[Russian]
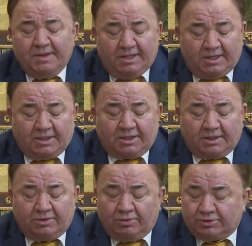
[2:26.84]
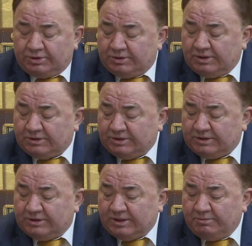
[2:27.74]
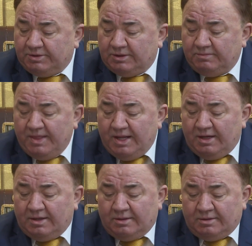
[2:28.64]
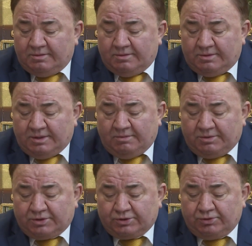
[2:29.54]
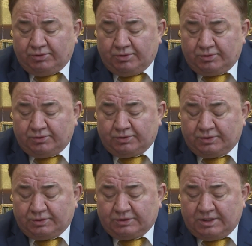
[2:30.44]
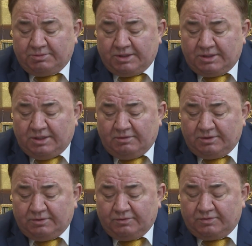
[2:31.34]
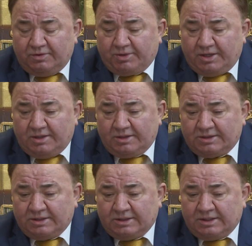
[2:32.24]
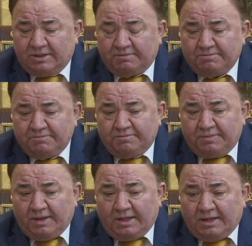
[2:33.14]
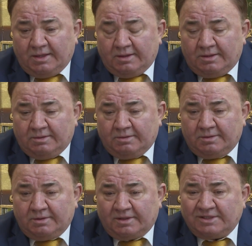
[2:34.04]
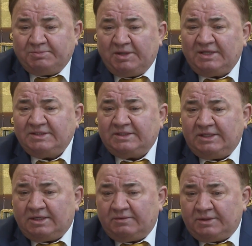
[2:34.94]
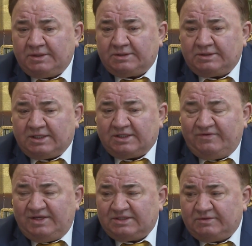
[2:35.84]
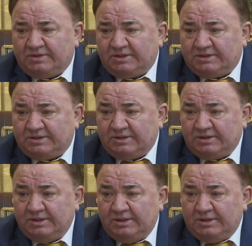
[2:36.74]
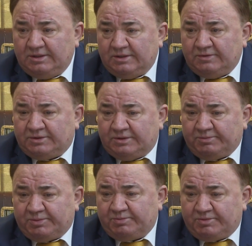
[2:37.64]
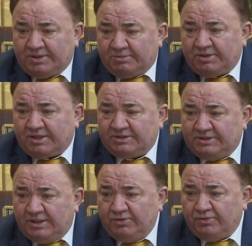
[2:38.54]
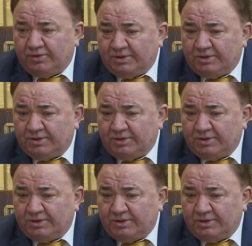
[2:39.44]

на таких должностях, должностях был. Э, нам-то что? Тут самое главное, вот вы правильно сказали, э, разбалансированность ответственности. Вот я как бы разделил вот